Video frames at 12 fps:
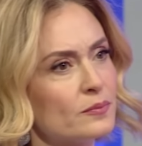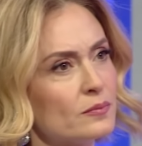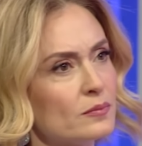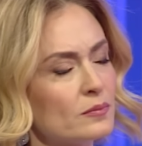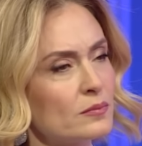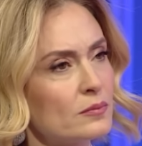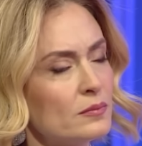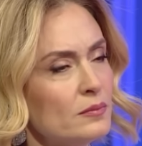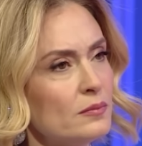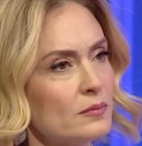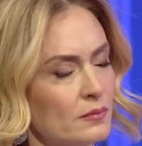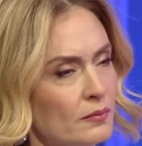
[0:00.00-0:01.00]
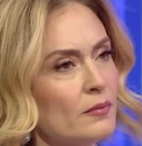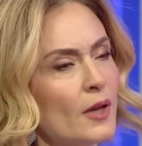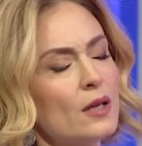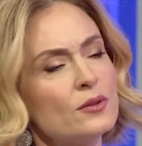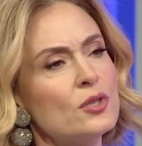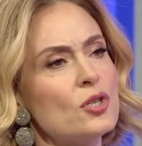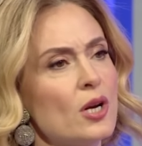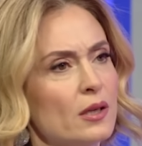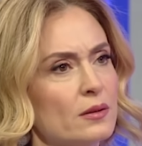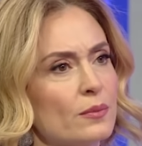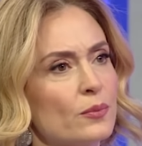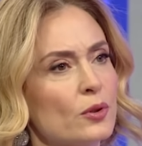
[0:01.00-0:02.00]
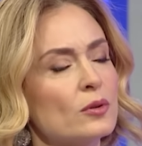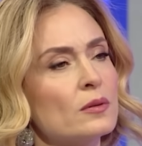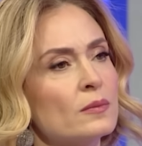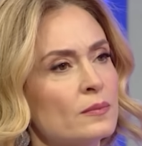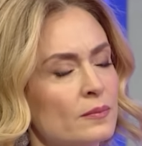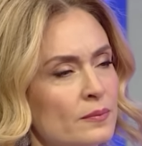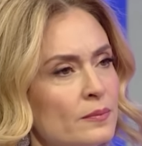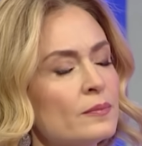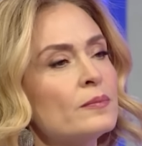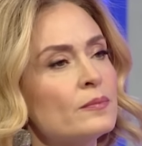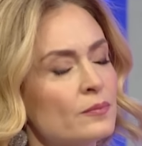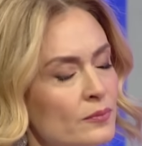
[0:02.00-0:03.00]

ticaret yapıyor. Ha yani, ticaret. Sat, sat, satmak işte.